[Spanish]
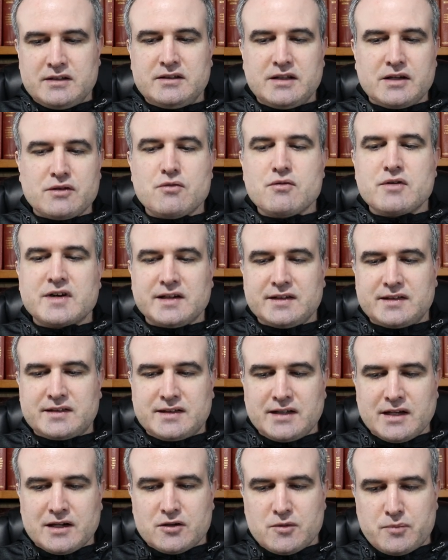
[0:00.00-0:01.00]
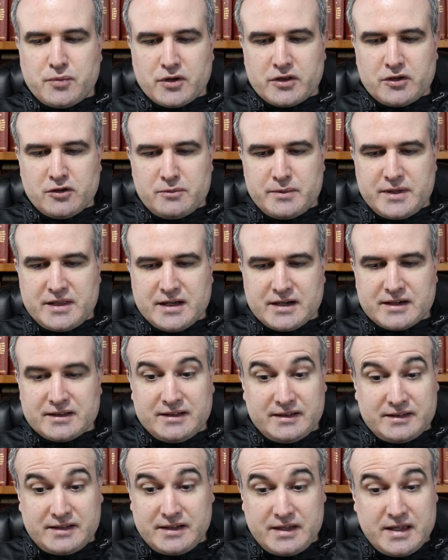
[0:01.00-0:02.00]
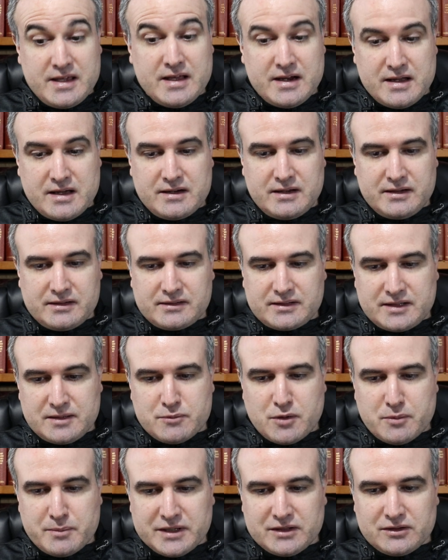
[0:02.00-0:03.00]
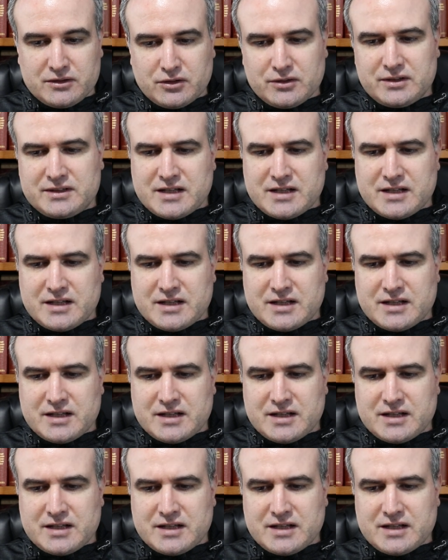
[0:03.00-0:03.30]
ningún cristiano puede olvidar, ni siquiera en este momento,